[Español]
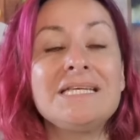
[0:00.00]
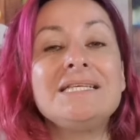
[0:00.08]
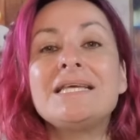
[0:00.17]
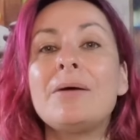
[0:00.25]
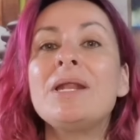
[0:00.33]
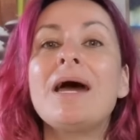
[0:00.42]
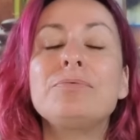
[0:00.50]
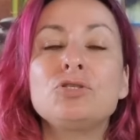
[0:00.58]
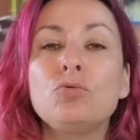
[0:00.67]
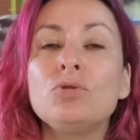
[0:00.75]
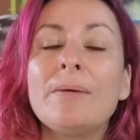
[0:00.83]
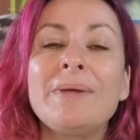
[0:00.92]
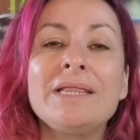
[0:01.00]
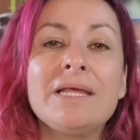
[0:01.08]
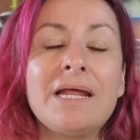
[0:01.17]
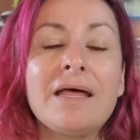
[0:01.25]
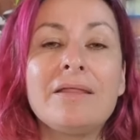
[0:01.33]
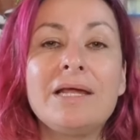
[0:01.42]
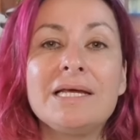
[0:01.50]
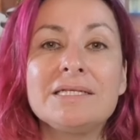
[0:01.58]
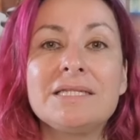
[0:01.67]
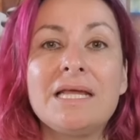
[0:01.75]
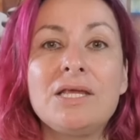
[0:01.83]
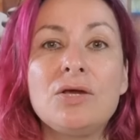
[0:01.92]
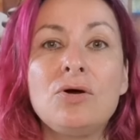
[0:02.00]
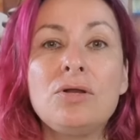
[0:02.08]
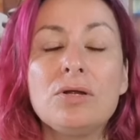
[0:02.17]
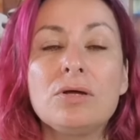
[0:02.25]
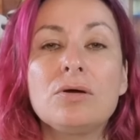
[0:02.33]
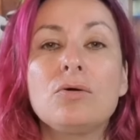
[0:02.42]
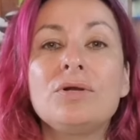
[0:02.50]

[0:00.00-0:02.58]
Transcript: sin saber absolutamente nada del exterior,